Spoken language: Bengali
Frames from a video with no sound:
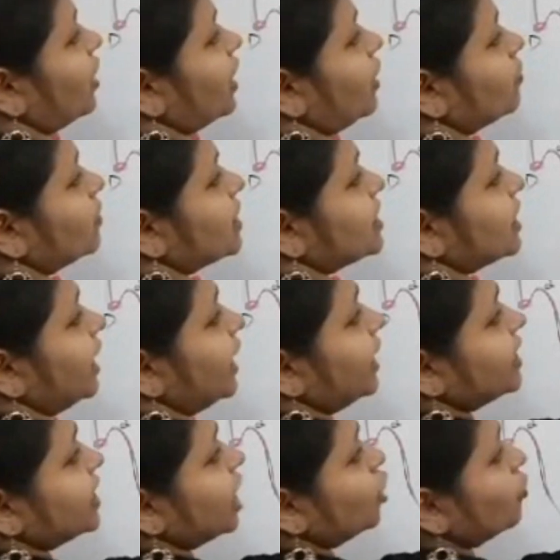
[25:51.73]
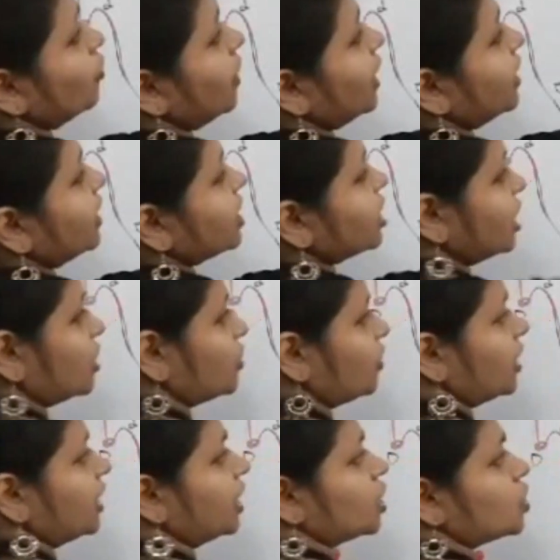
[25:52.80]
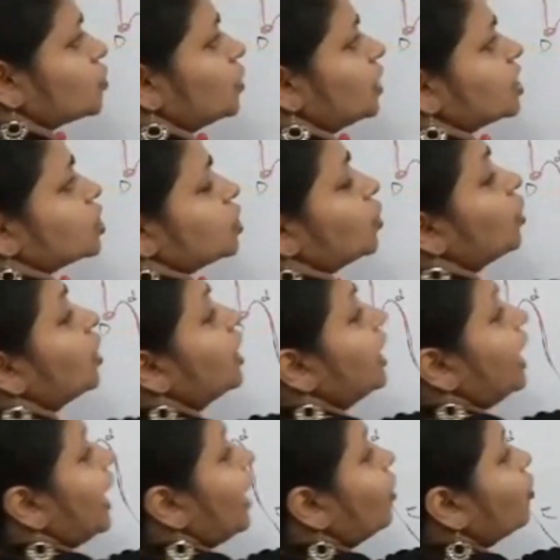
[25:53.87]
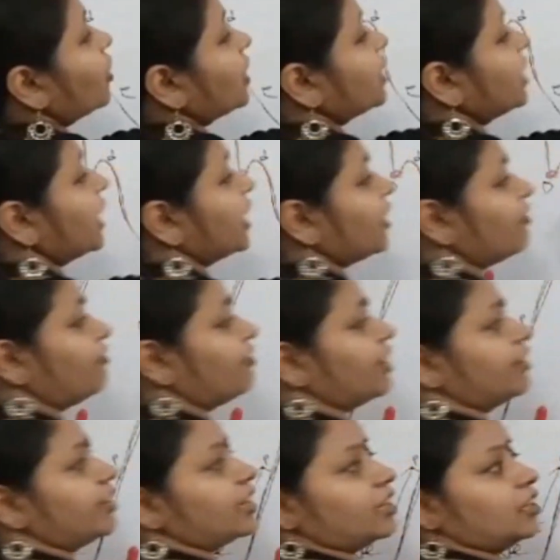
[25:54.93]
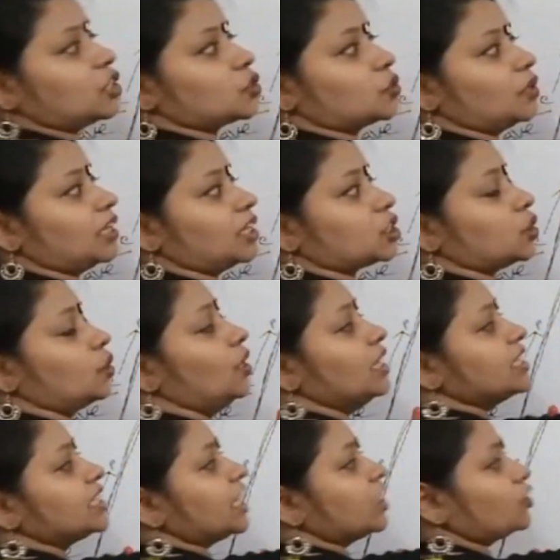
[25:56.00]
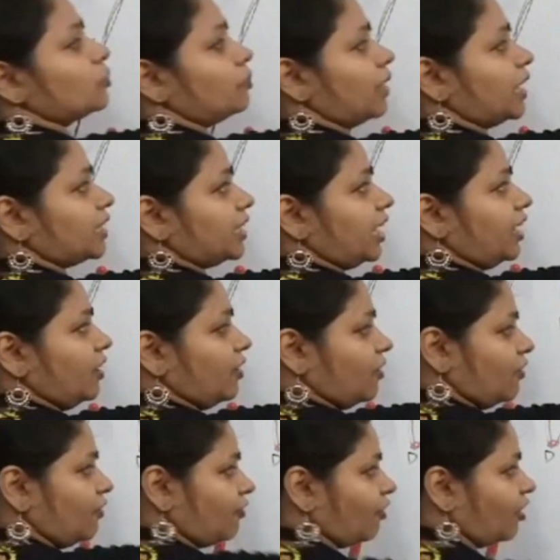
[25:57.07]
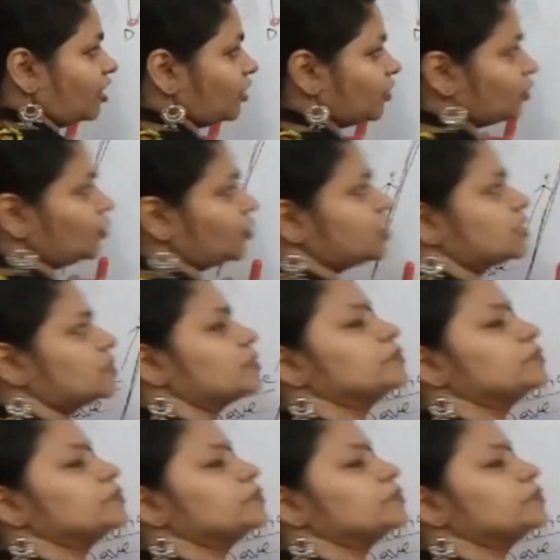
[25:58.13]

নামতেছে যেহেতু ব্লাডটা শাট করে দিকে চলে আসলো অ্যাওটার থেকে ভেন্টিকালে চলে আসলো সেহেতু ব্লাডটা ফল ডাউন করে যাবে